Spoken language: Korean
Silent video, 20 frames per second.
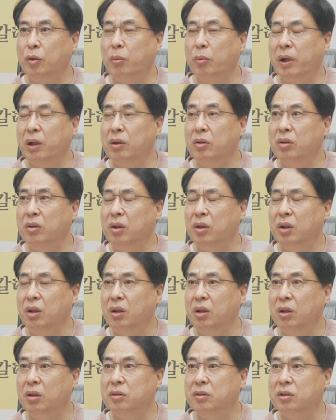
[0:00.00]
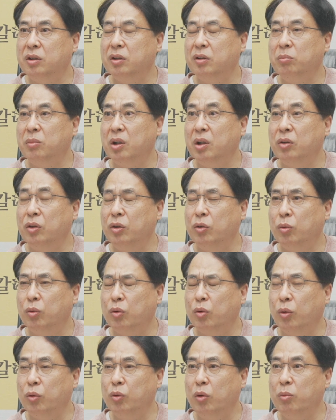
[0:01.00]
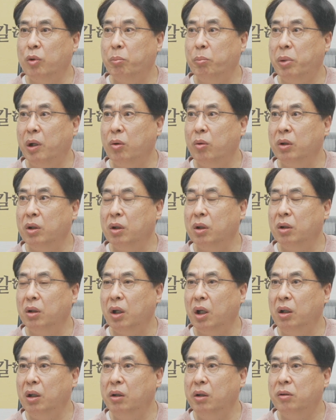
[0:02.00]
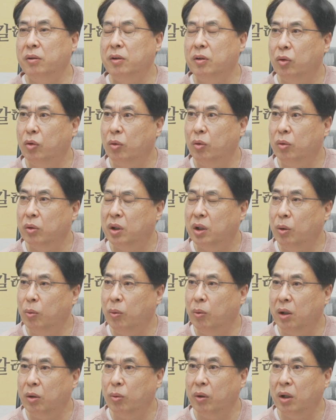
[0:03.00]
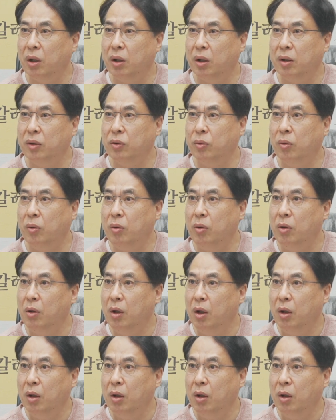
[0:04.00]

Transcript: 이거는 완전히 지금까지 돈도 못 받고 있는데 이걸 또 기화로 해가지고